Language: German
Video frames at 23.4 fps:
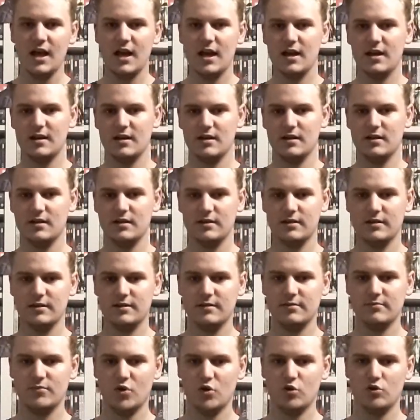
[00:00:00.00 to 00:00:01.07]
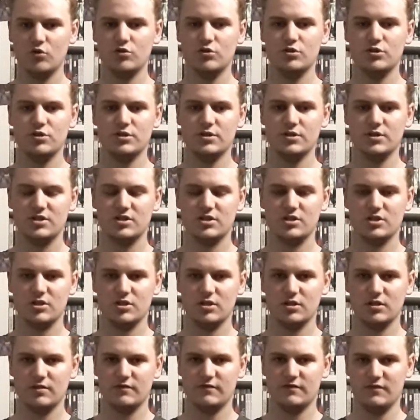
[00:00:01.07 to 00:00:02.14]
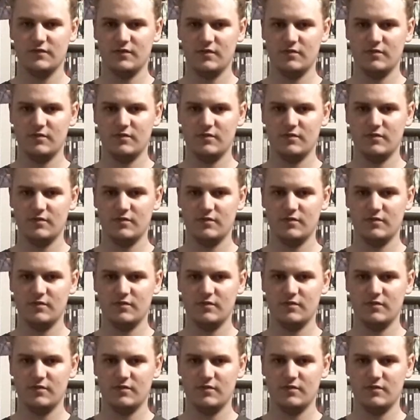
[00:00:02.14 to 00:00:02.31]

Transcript: Ähm, und äh,